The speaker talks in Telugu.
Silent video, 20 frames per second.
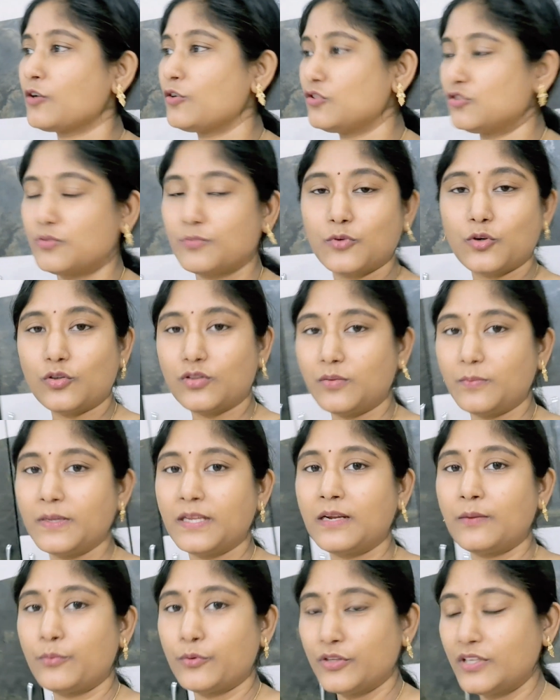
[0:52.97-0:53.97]
కొంచెం
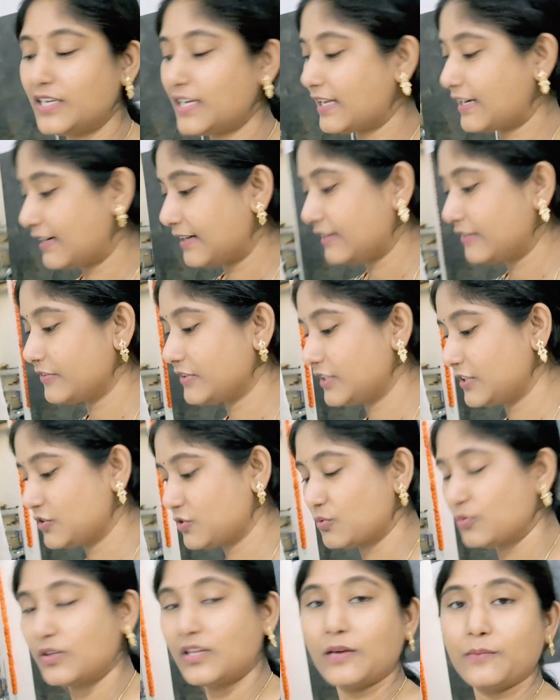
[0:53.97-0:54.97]
కొత్తిమీర పుదీనా అలాంటివి
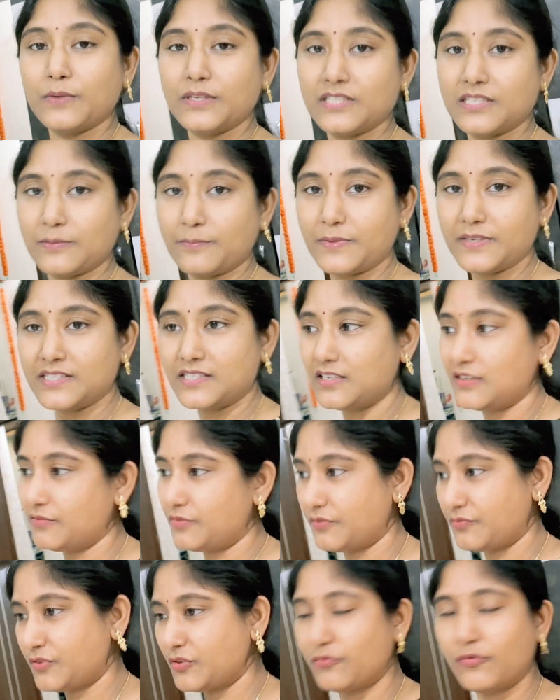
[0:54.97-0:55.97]
తెచ్చుకుందామని చెప్పేసి
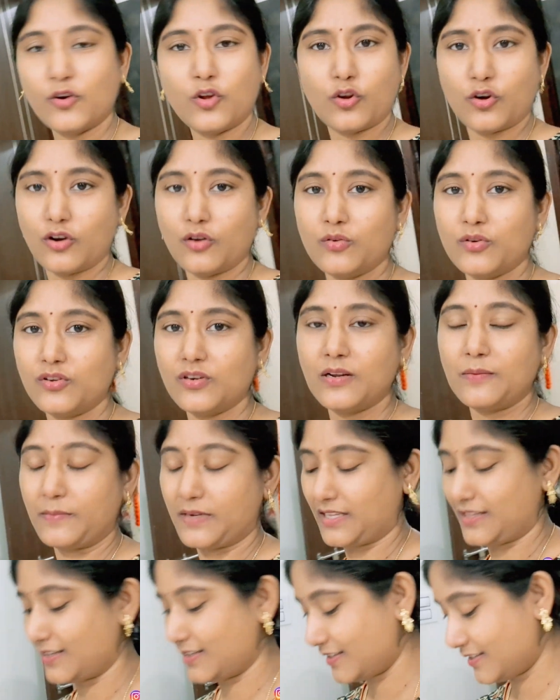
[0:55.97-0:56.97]
ఫిఫ్త్ ఫ్లోర్లో ఉంటున్నాం
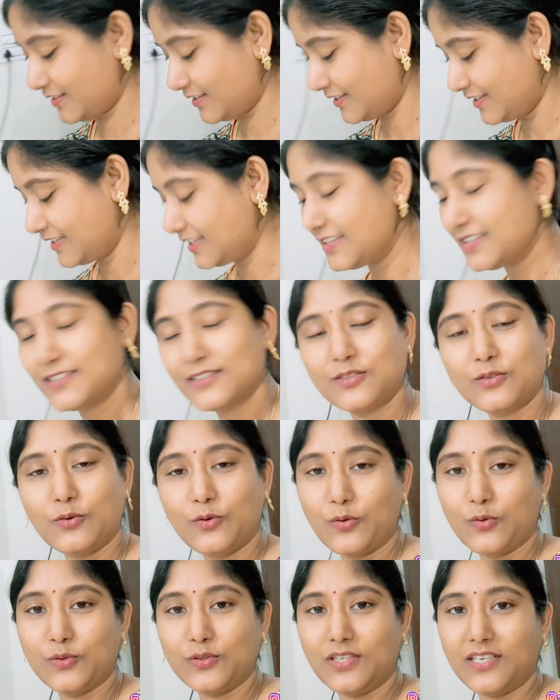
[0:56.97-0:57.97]
కదండి సో
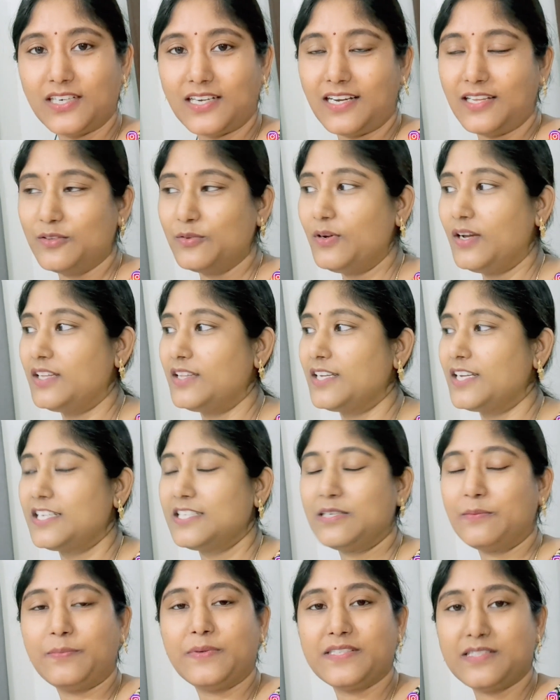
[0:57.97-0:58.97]
కుదరట్లేదు
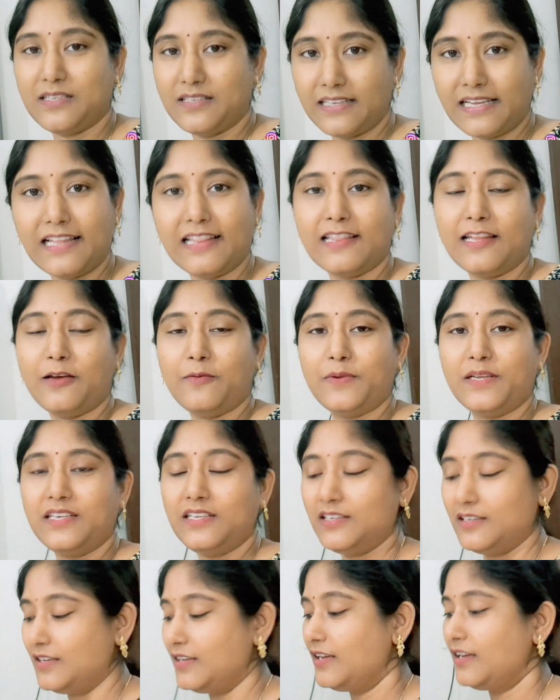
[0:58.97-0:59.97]
అందుకని చెప్పేసి
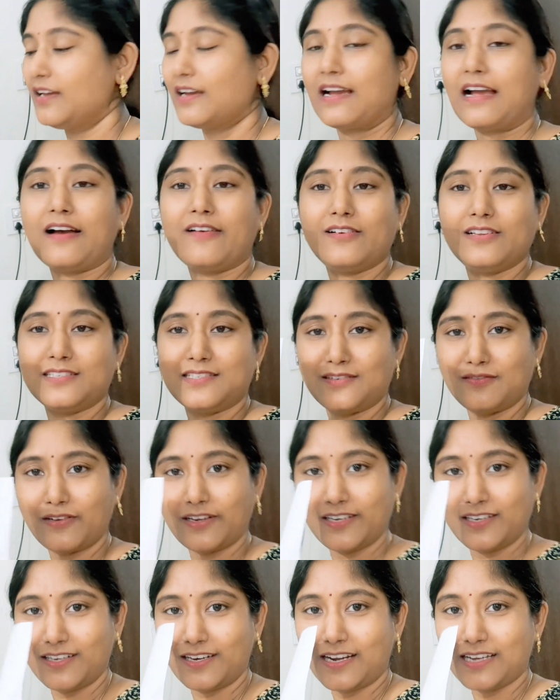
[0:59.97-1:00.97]
వెళ్దామని
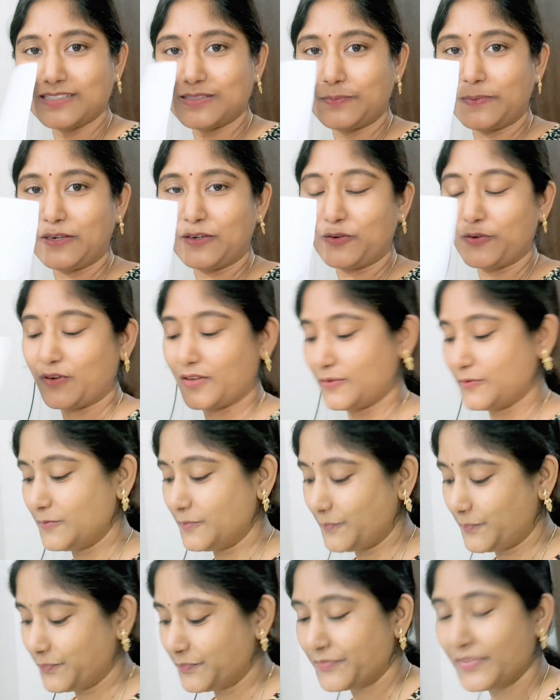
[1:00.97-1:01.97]
కావాల్సినవన్నీ రాసి పెట్టుకున్నాను
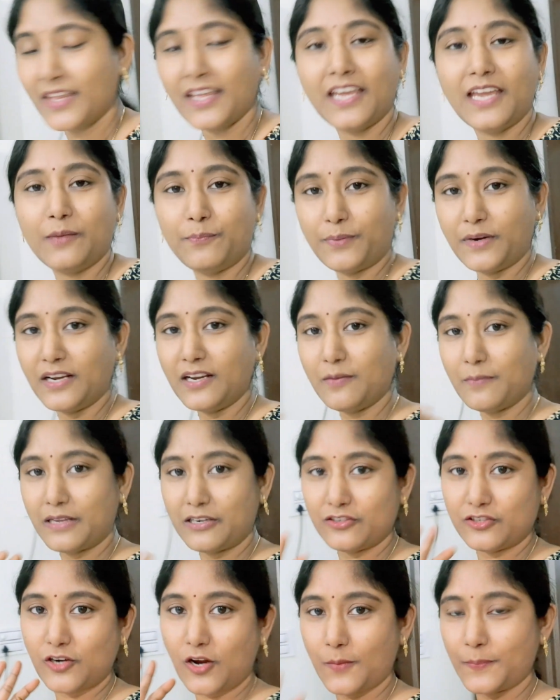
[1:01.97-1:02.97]
ఎప్పుడన్నా
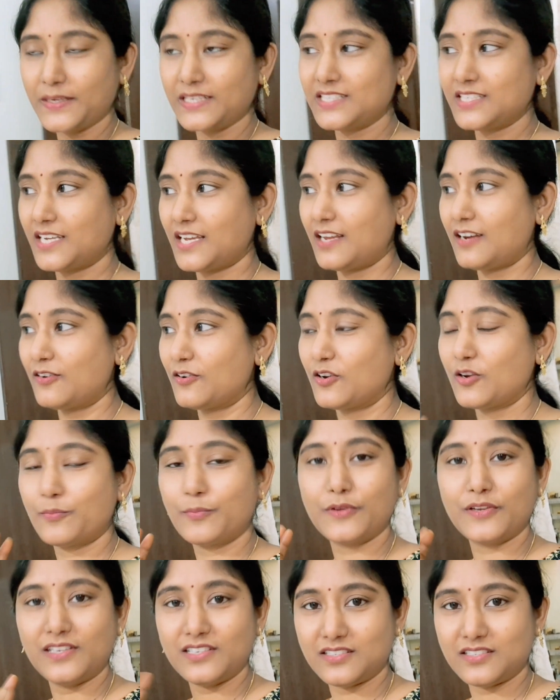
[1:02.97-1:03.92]
మనం షాపింగ్ చేయాలనుకున్నప్పుడు